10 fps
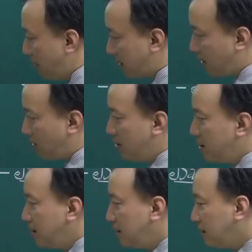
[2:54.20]
bản đồ
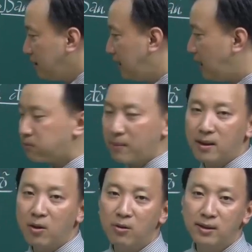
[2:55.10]
thì để đọc được
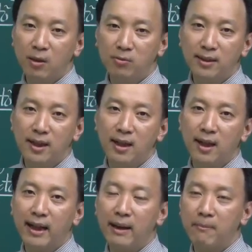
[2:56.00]
bản đồ thì đầu tiên
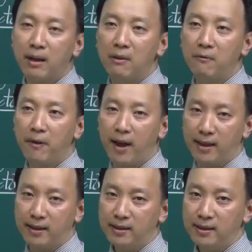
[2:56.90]
là các em cần
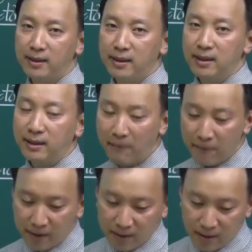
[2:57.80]
phải nắm
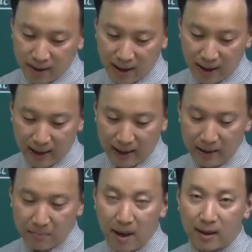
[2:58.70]
vững được là
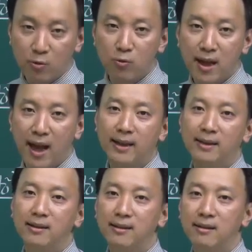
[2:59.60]
cái bảng chú giải
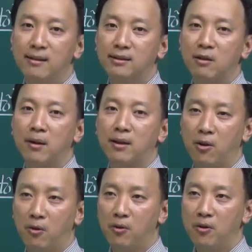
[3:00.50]
ở trong bản
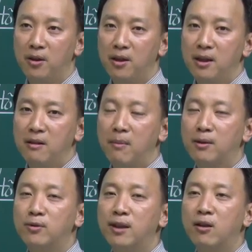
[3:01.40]
đồ
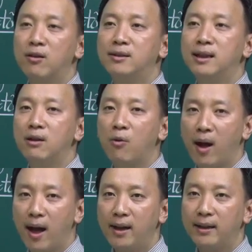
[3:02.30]
bảng chú giải là có chìa
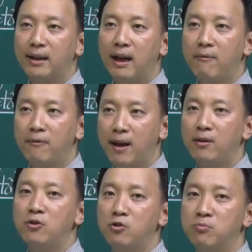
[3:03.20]
khóa để khám phá
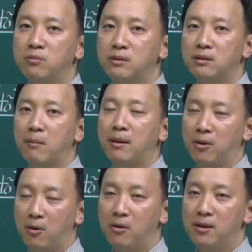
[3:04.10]
nội dung trong bản
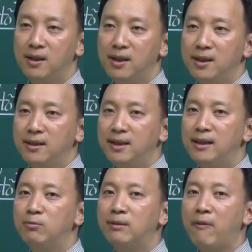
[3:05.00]
đồ
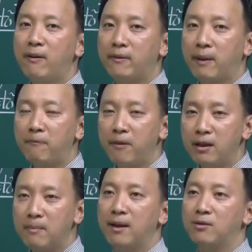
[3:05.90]
thì chúng ta phải nắm
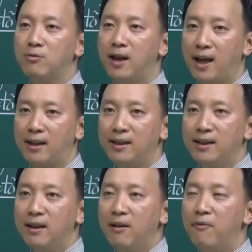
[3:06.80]
vững được bảng chú giải
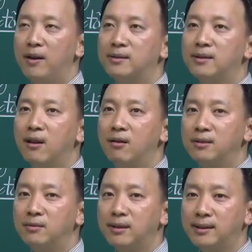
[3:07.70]
và từ đó
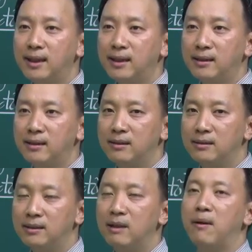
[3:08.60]
thì ta sẽ
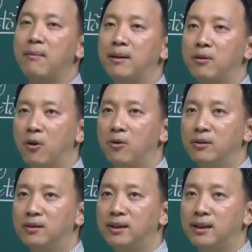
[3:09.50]
dựa vào bản đồ
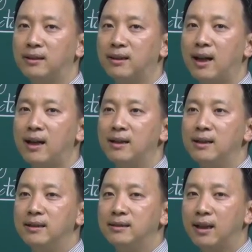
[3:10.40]
để ta
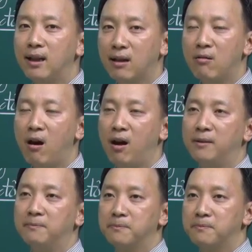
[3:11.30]
trả lời câu hỏi
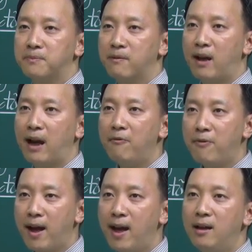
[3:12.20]
và khám
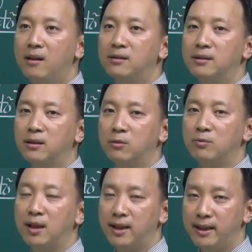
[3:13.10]
phá những nội
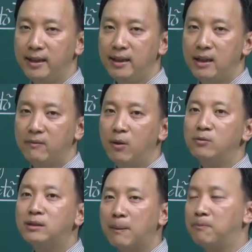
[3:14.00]
dung địa lý và
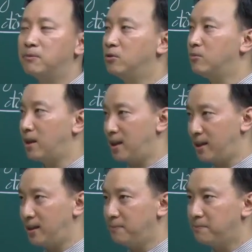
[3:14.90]
ôn tập nội dung địa
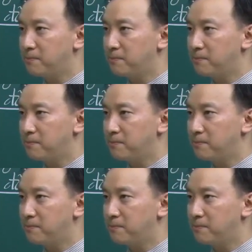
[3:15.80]
lý